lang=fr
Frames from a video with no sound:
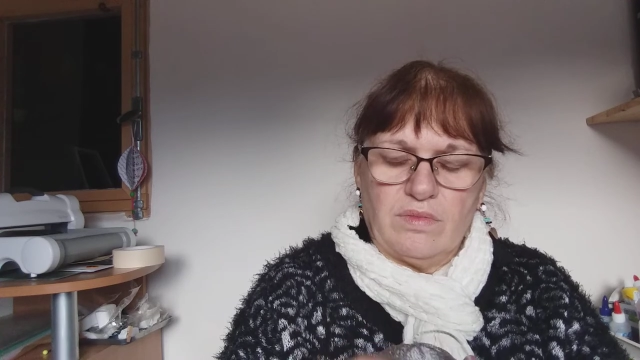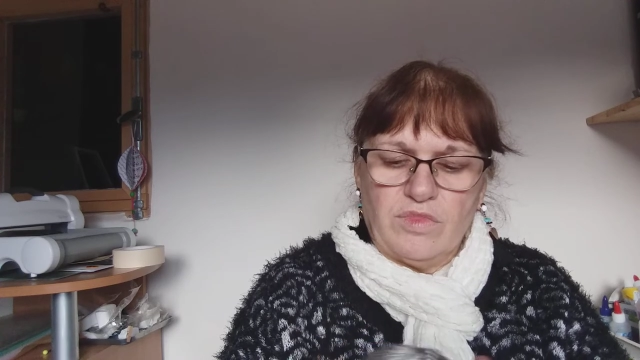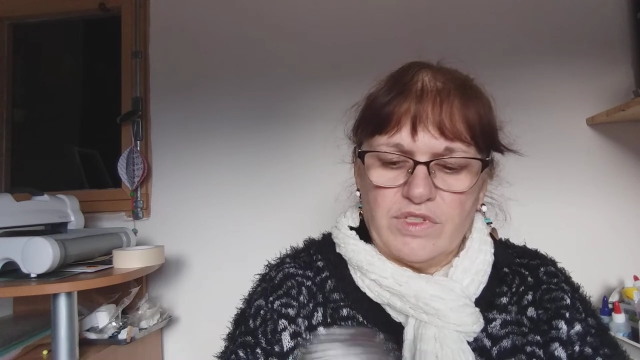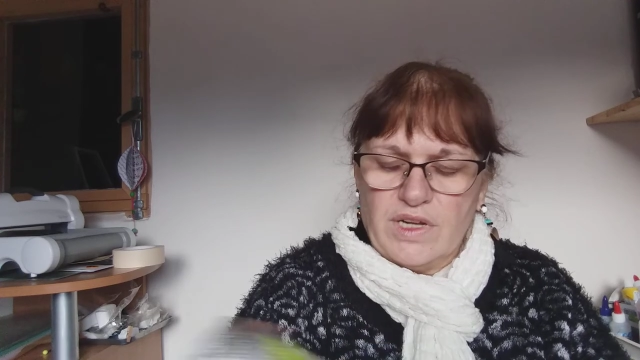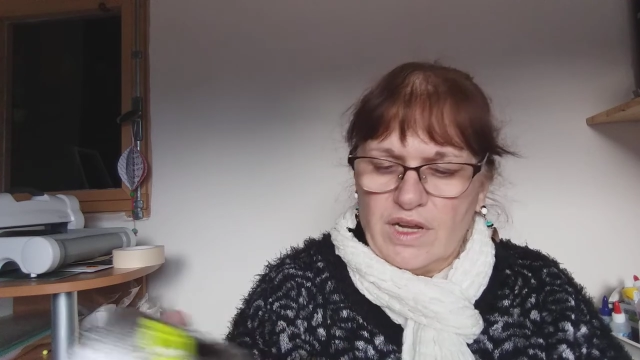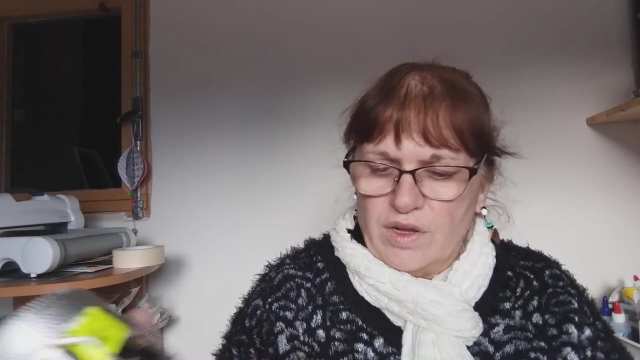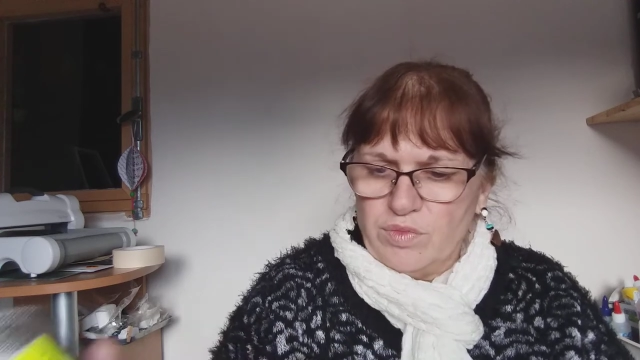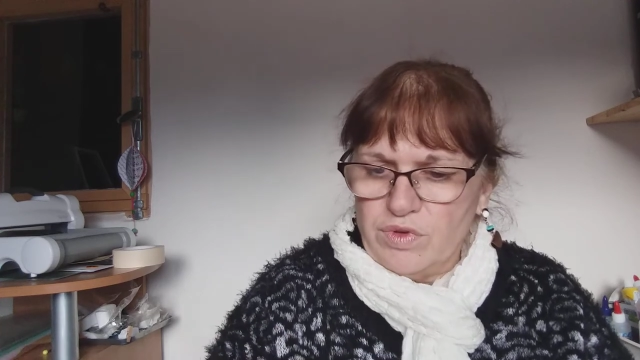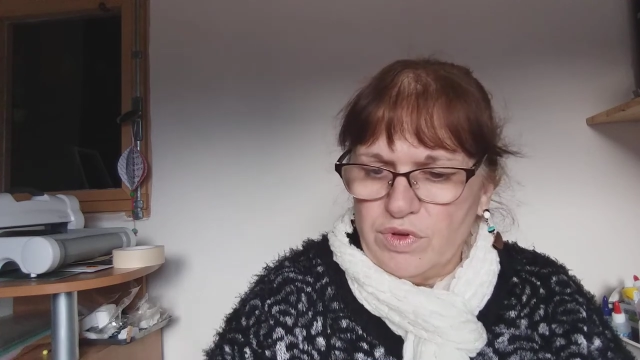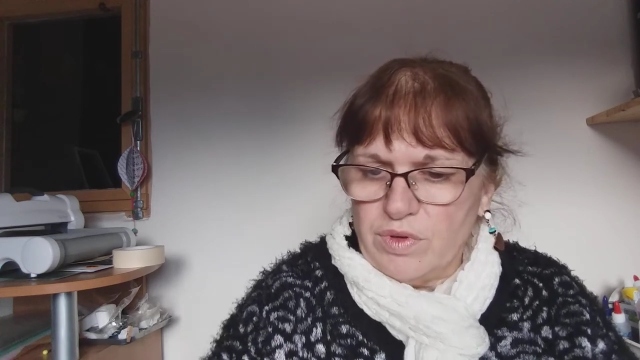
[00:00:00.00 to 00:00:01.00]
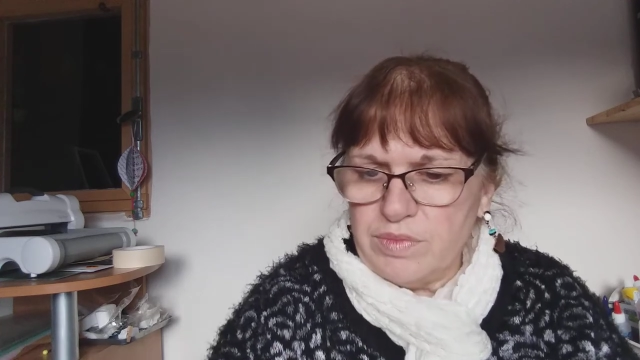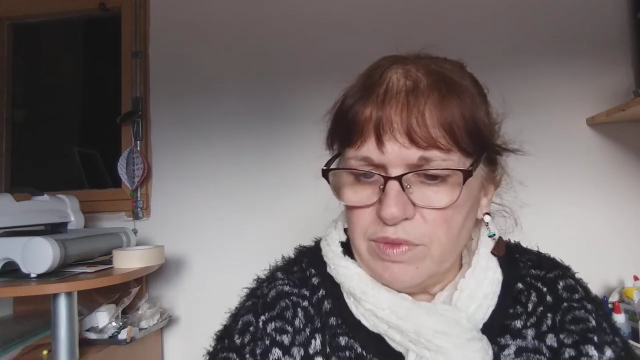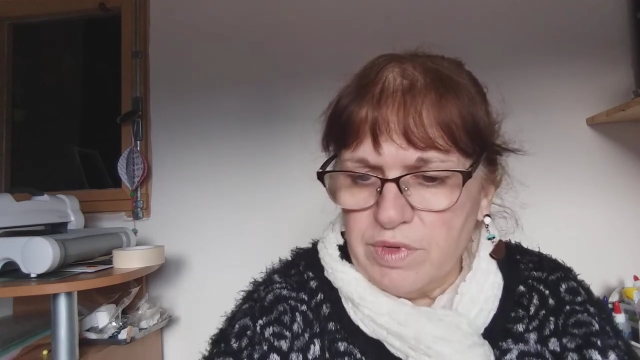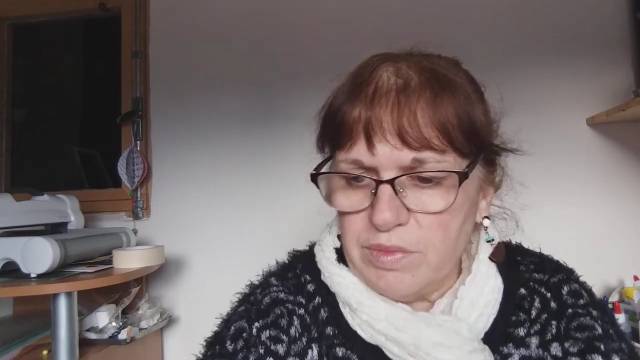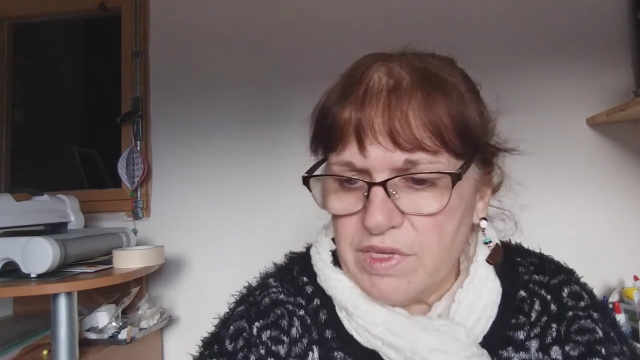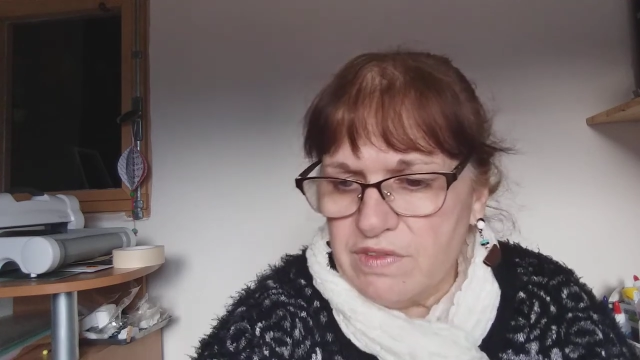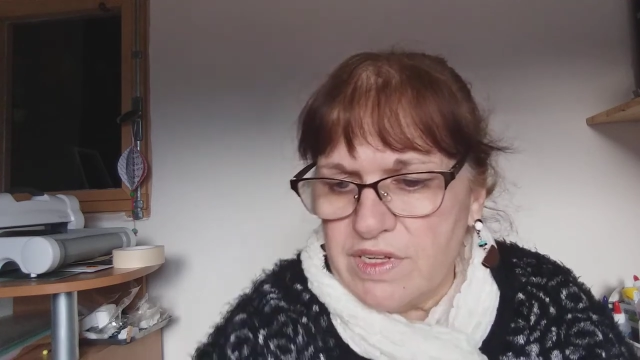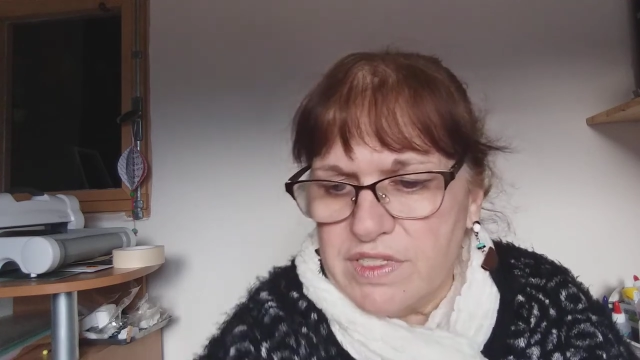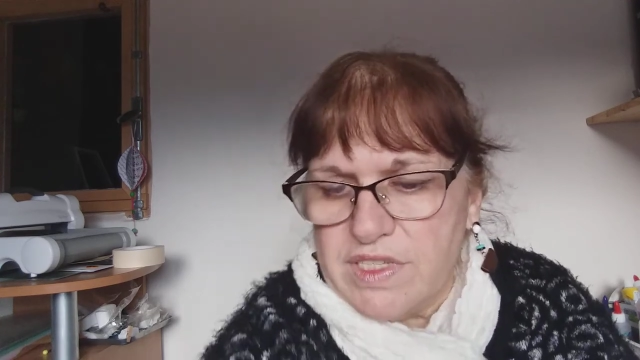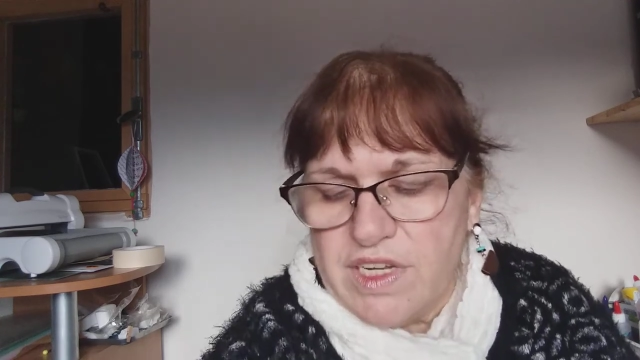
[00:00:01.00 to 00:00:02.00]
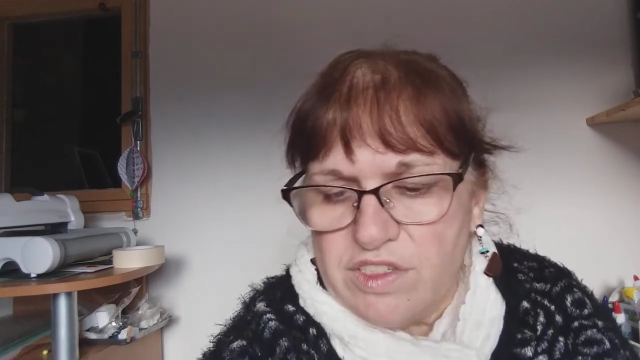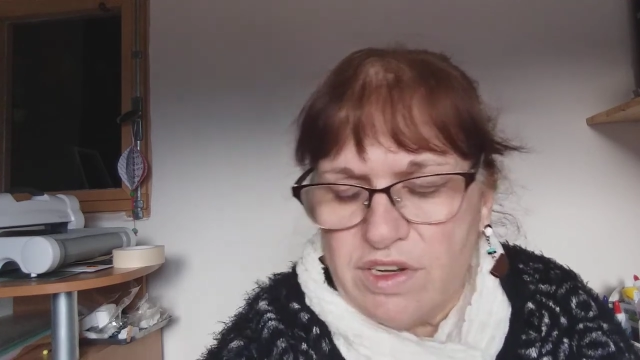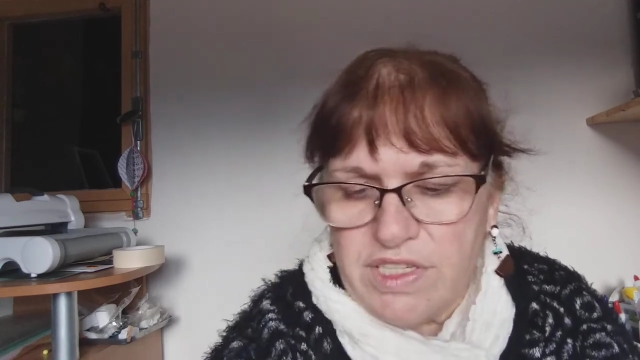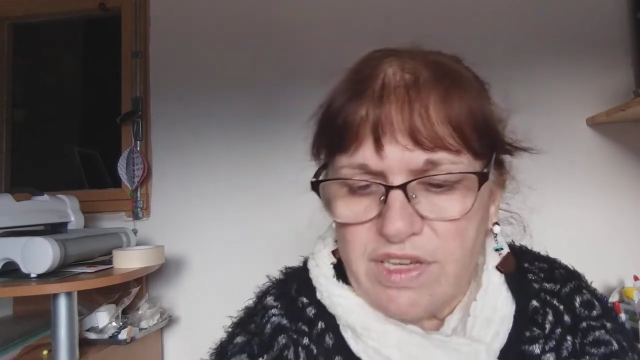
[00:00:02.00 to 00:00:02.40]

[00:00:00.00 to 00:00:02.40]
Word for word: Bon, celle-là, elle est un peu abîmée, mais c'était la seule